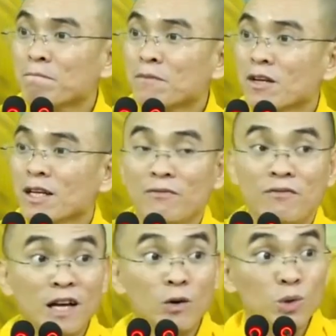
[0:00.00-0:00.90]
nghĩa là
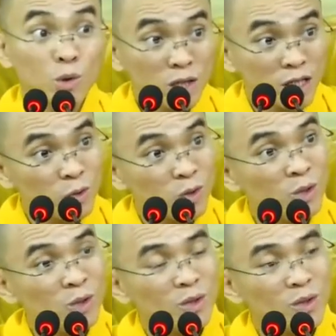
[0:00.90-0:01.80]
về uống thuốc thì uống
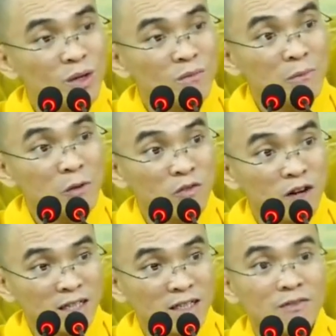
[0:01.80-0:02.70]
thuốc mà một
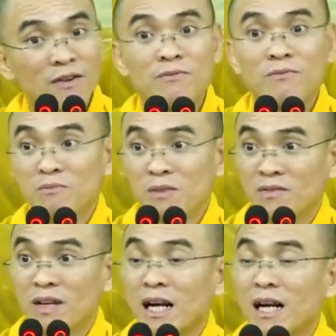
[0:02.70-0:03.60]
phần nữa là phải
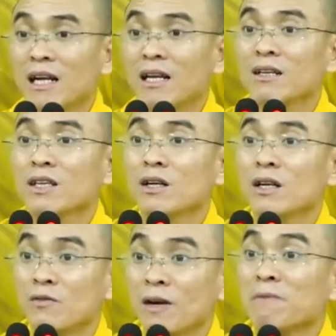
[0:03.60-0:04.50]
mình về cái
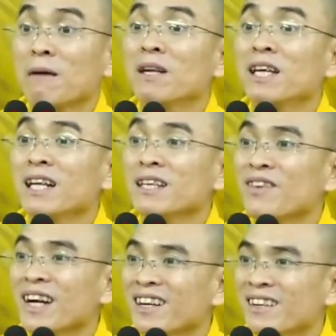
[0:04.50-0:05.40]
liệu pháp tâm lý là
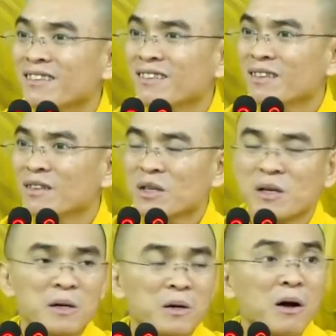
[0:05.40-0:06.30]
như vậy đó cho
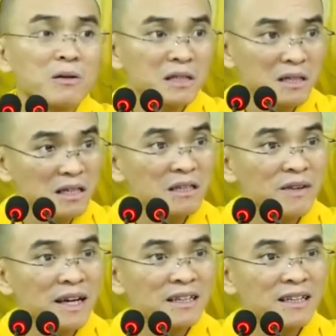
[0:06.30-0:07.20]
nên nó khó chuyện là như
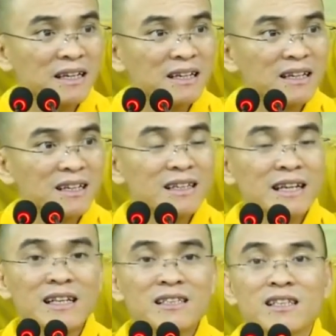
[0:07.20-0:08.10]
vậy nha
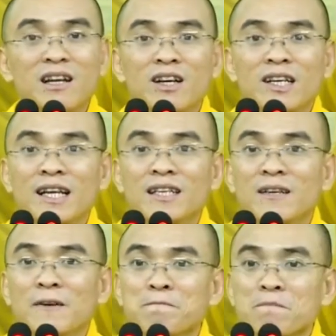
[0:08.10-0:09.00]
đây thầy xin nói đây
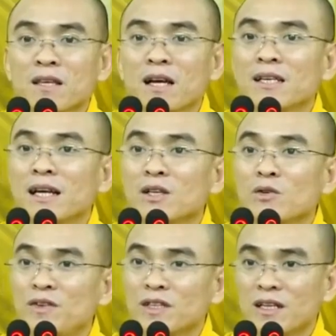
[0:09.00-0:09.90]
nhờ dành cho
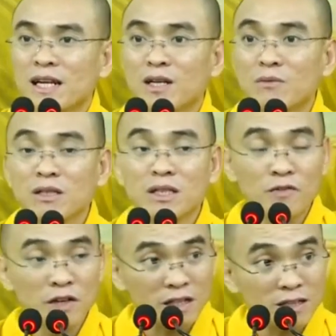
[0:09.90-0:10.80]
quý phật tử đây cũng như
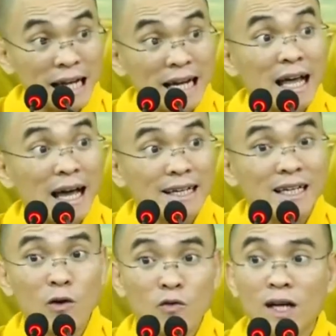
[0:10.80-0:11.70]
những phật tử nghe lại cái
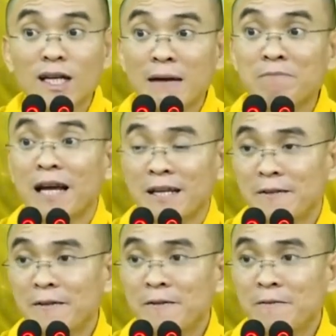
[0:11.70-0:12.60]
câu vấn đáp này
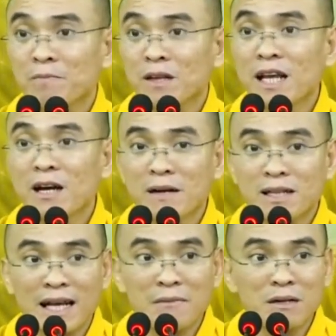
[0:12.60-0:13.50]
nếu mà
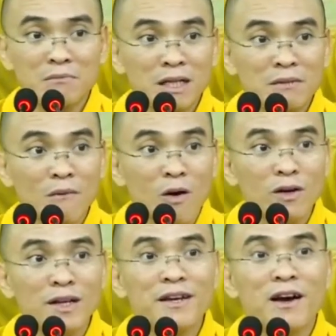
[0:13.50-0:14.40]
thấy mình bị
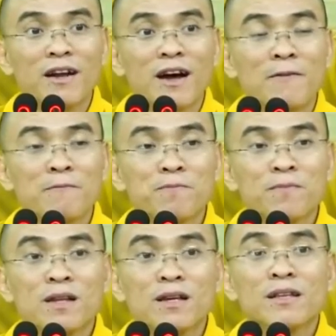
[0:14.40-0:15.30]
bốn lý do đó
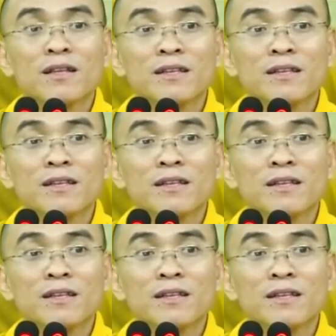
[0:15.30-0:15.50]
thì